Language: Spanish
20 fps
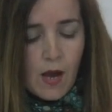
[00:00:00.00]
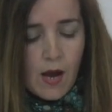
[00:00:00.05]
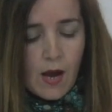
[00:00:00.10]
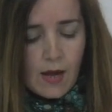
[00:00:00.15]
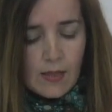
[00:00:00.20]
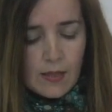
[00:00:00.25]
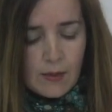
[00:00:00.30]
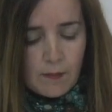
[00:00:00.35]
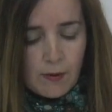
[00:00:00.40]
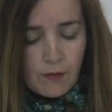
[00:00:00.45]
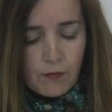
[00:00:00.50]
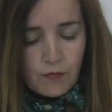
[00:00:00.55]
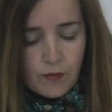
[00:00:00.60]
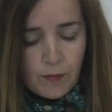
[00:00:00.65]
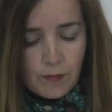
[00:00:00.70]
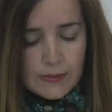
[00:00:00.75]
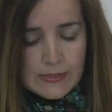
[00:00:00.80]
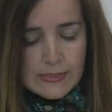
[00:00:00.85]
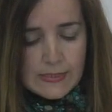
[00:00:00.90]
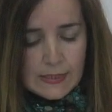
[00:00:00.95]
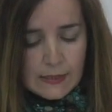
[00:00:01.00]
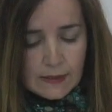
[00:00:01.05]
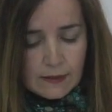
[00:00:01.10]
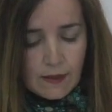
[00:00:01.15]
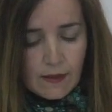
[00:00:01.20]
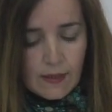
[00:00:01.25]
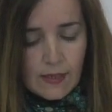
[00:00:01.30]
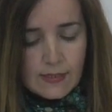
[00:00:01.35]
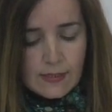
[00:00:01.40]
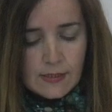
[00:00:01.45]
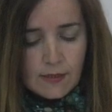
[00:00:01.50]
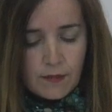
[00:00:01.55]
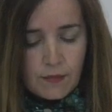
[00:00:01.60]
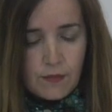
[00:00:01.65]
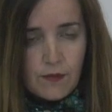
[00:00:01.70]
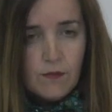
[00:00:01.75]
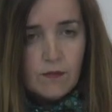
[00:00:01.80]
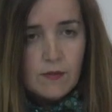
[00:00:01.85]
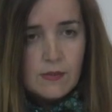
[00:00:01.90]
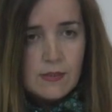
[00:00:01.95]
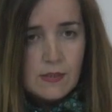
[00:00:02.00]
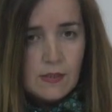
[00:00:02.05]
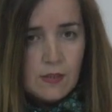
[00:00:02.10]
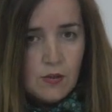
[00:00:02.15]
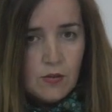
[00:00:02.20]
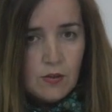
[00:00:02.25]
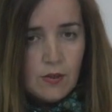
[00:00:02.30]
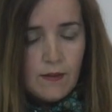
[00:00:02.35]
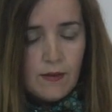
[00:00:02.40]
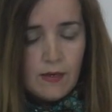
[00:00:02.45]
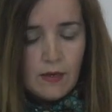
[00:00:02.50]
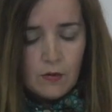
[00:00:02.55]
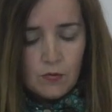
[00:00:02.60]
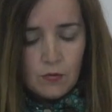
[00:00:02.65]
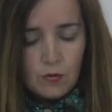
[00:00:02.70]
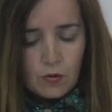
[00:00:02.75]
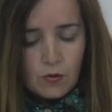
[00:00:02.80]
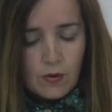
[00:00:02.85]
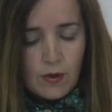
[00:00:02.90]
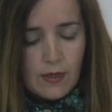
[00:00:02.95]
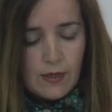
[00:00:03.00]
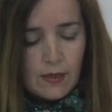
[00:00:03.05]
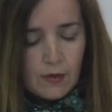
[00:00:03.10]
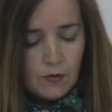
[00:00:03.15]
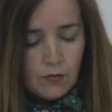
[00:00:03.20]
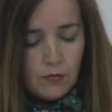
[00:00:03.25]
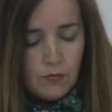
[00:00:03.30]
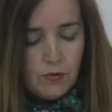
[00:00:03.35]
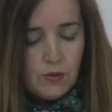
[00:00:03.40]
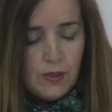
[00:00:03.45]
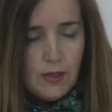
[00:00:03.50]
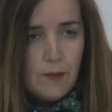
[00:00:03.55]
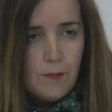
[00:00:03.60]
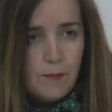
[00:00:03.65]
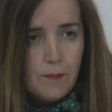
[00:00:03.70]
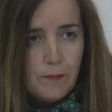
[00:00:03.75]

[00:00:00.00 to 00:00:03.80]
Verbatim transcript: Además fue presidenta de la sección de señoras de la Cruz Roja en La Coruña.